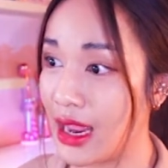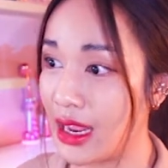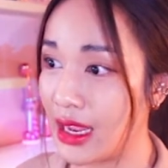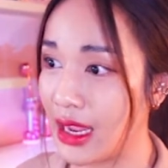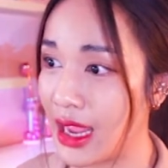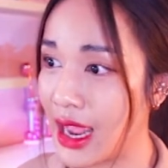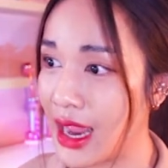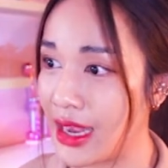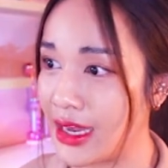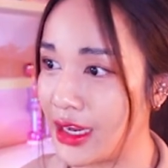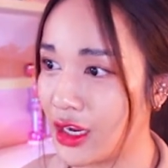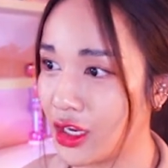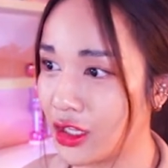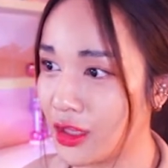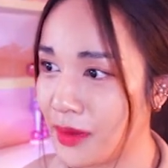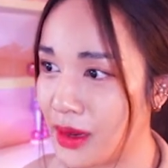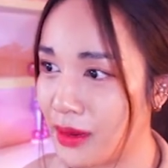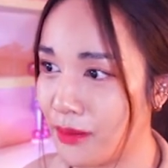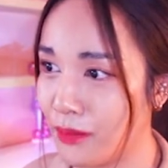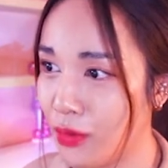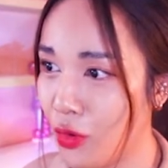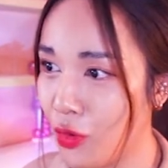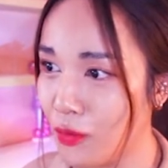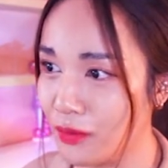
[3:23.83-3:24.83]
อ่ะอันนี้ก็จะเป็
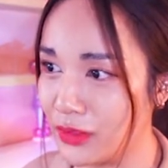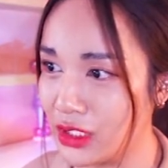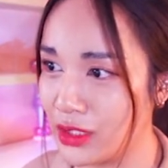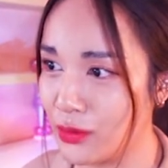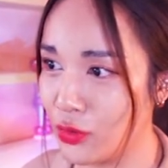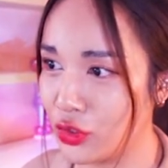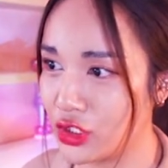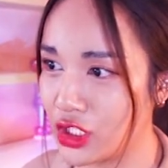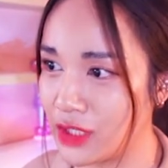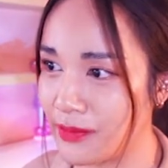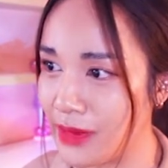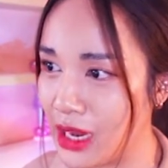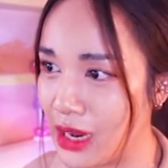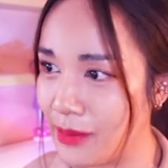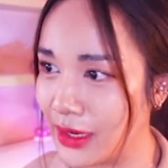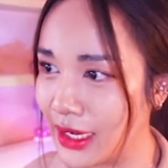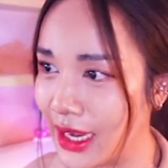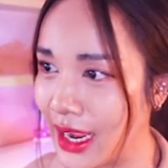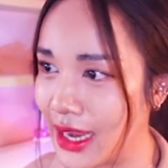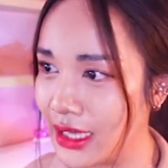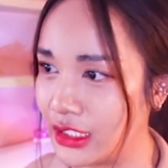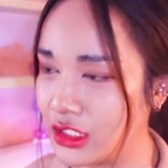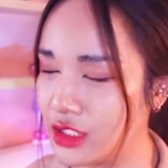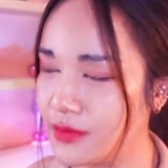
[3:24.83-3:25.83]
นผมชิโบชิเบเหมื
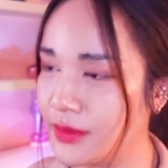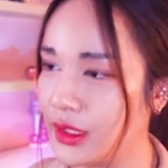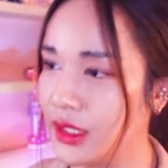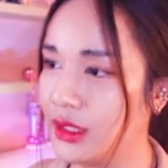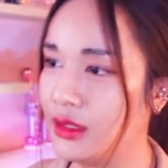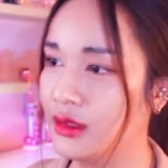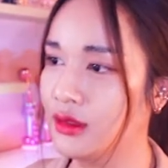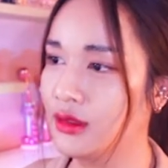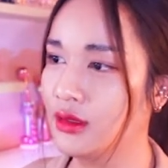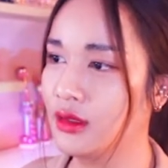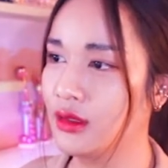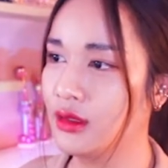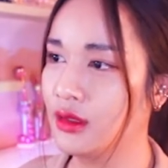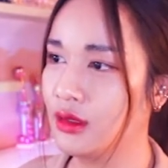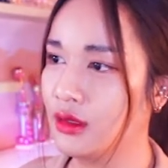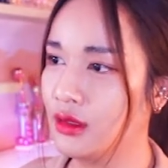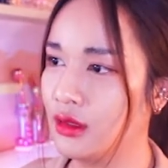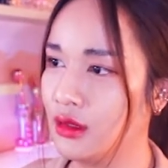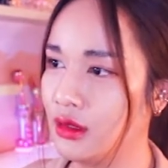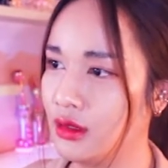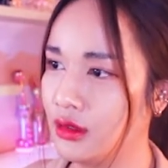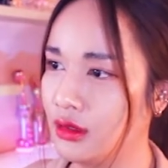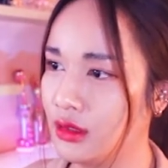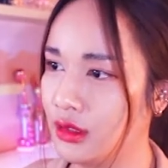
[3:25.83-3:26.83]
อนกันใช่ไหม
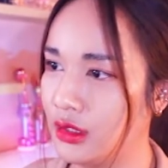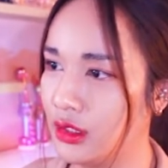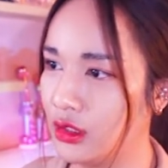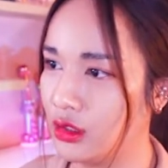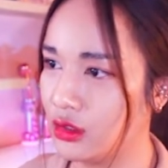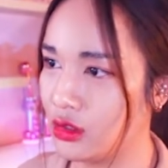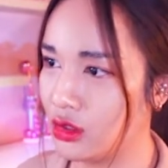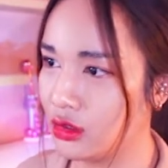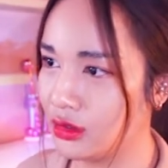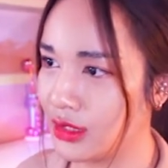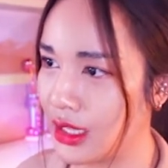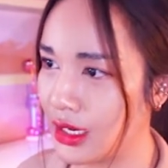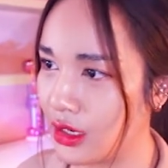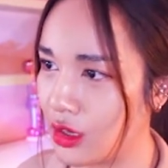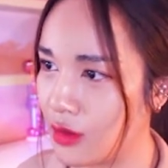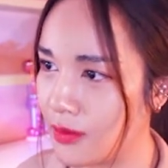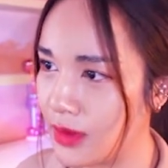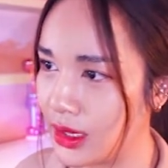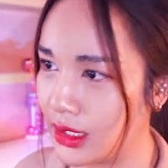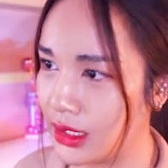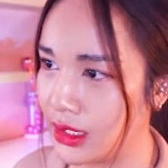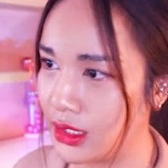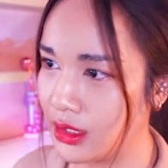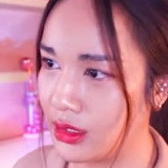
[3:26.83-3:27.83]
เดี๋ยวก็ต้องตัดเข้า
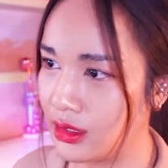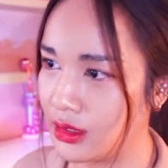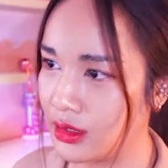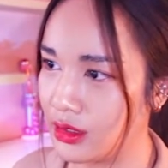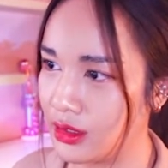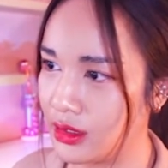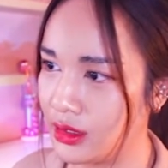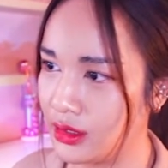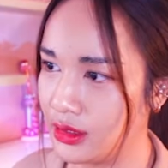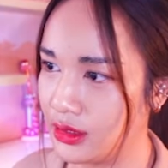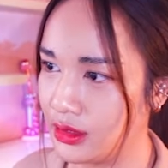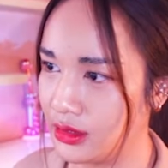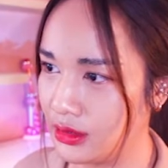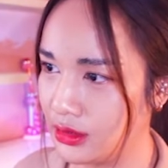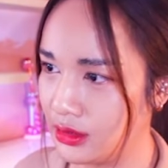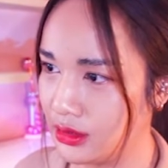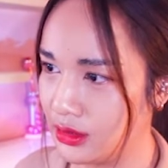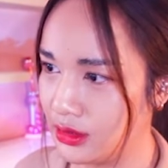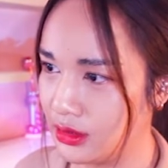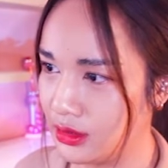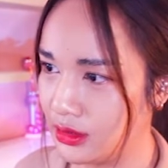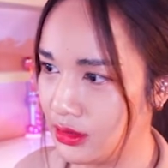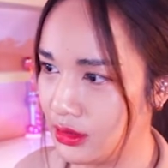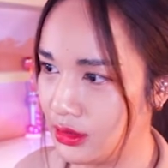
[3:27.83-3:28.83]
มางี้เออ
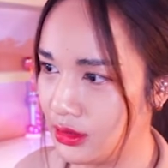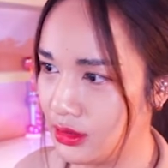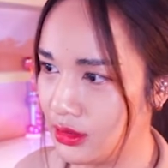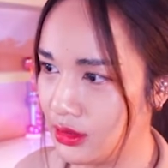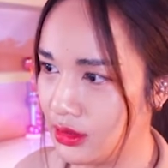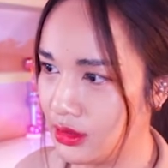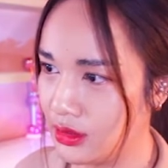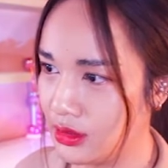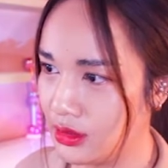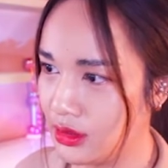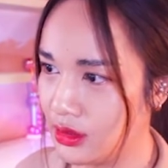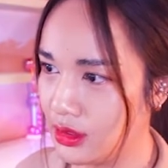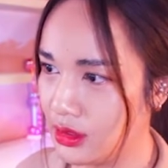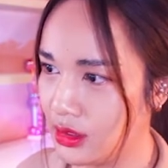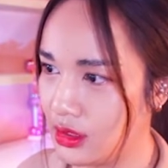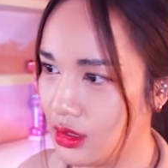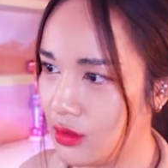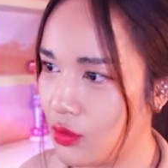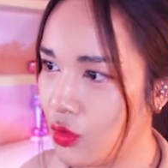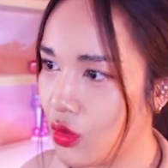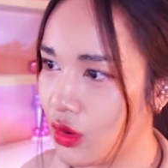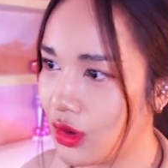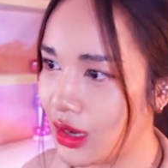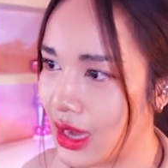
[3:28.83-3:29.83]

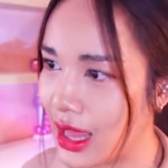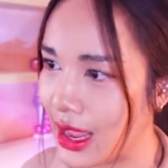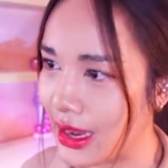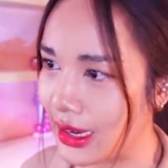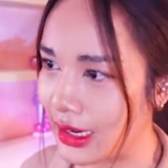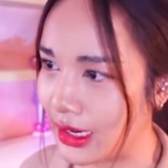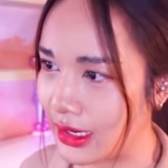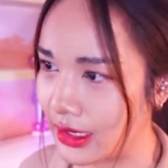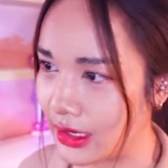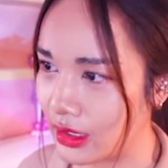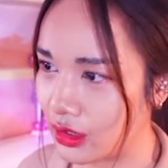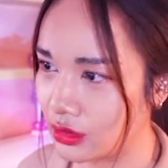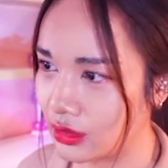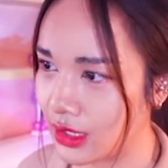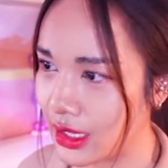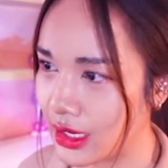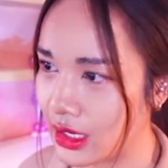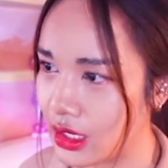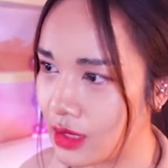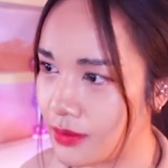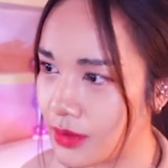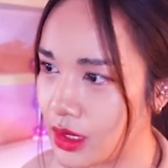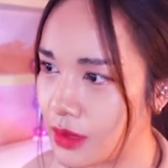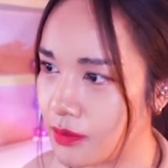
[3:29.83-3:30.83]
แล้วพวกไหล่อะไรเงี้ยก็ตัด
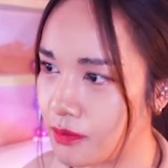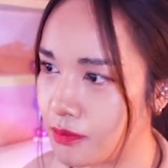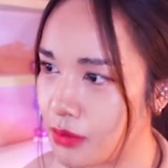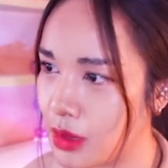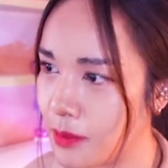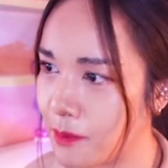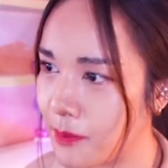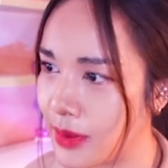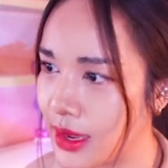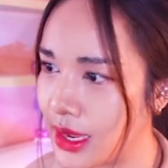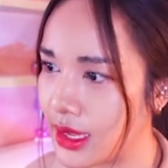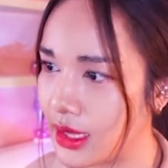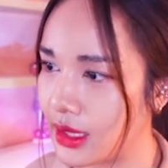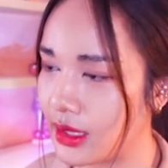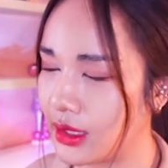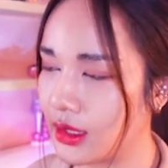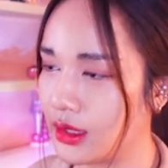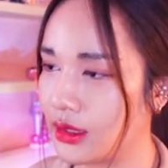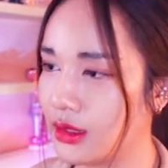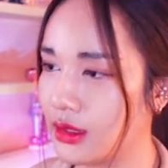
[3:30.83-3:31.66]
ให้มันเป๊ะๆ